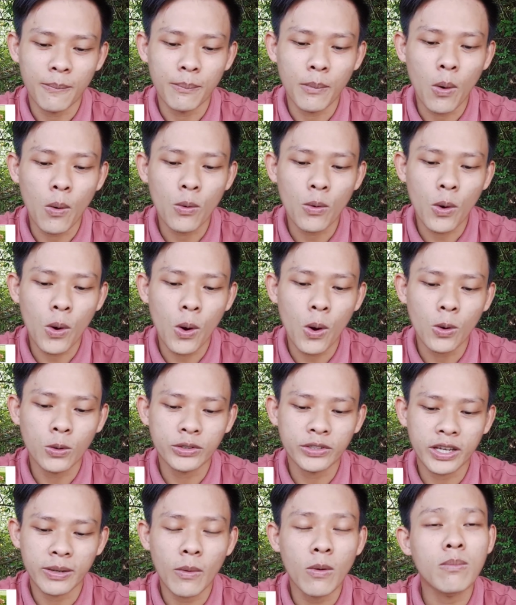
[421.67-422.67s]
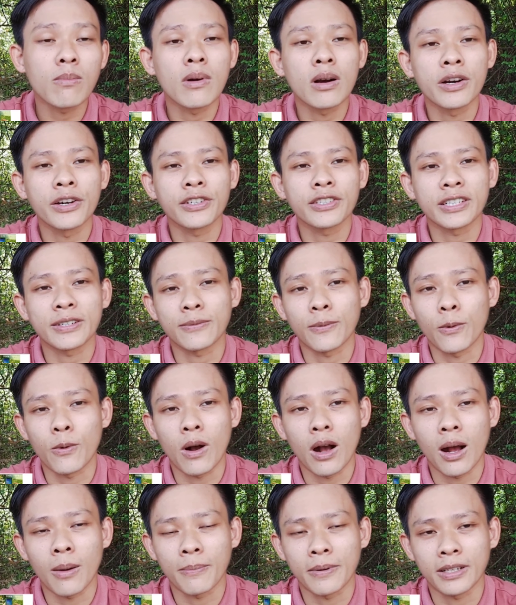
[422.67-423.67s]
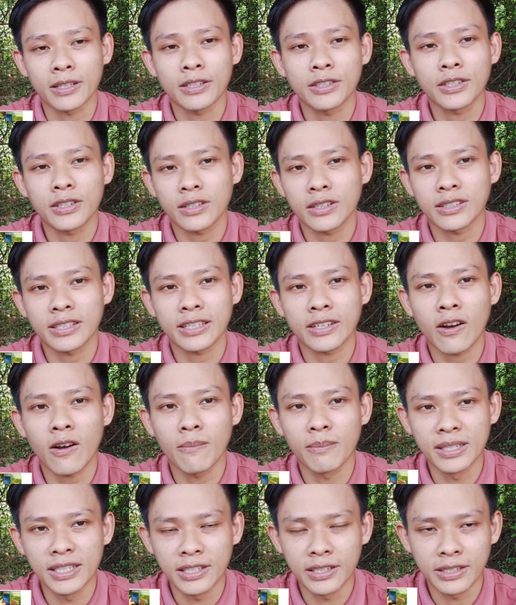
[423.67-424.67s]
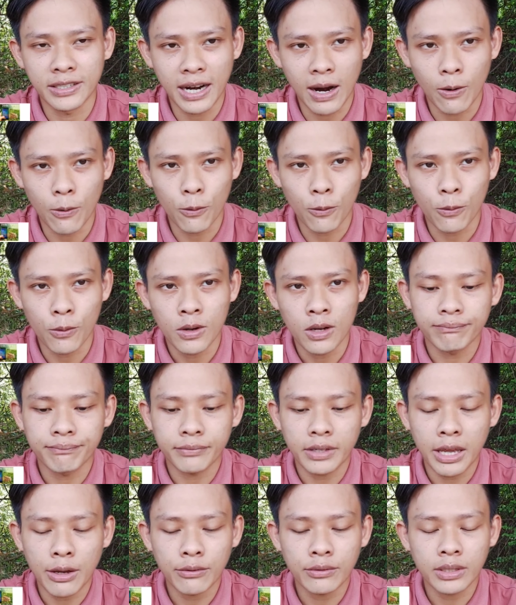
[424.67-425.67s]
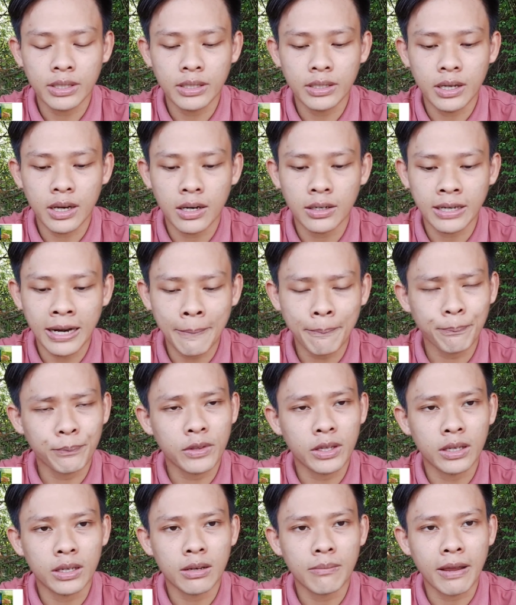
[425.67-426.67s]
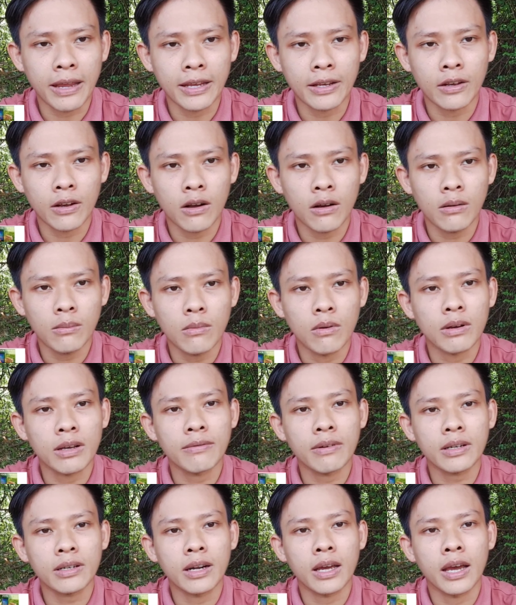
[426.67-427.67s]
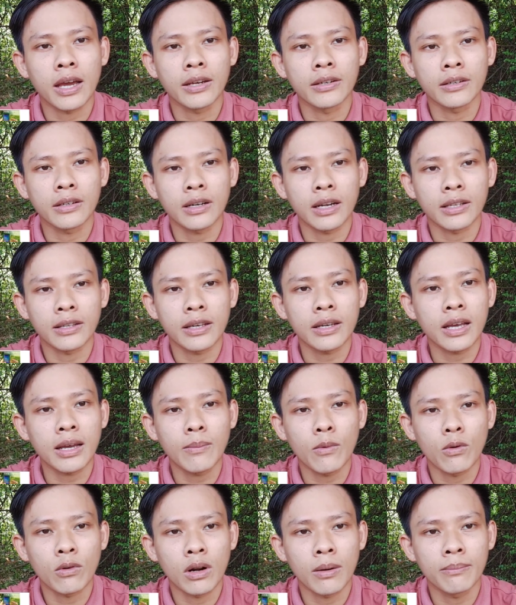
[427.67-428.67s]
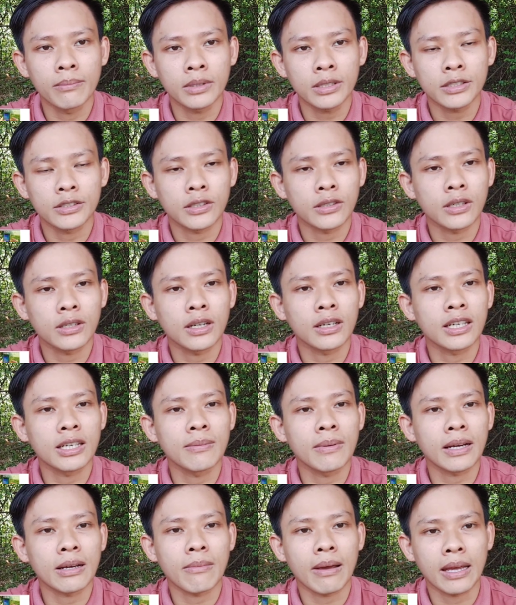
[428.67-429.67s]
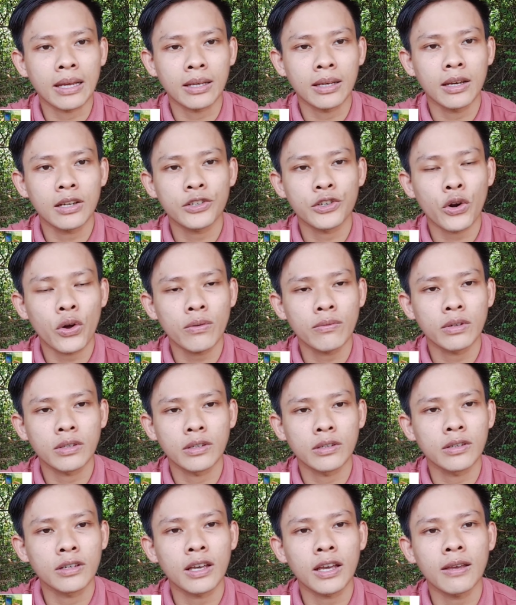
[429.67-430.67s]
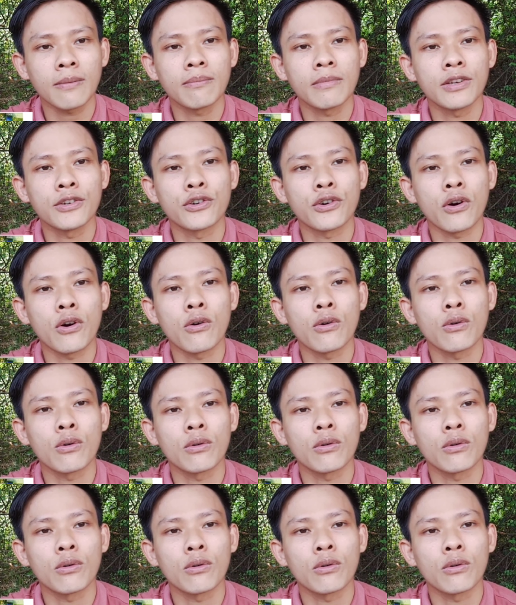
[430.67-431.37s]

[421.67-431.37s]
Boco C40 nó sẽ phù hợp à. Thứ nhất nó sẽ có bình trâu LG G5 thì các bạn có một cái vấn đề nữa là thiết kế modem á. Cho nên là khi mà các bạn kết nối với những cái micro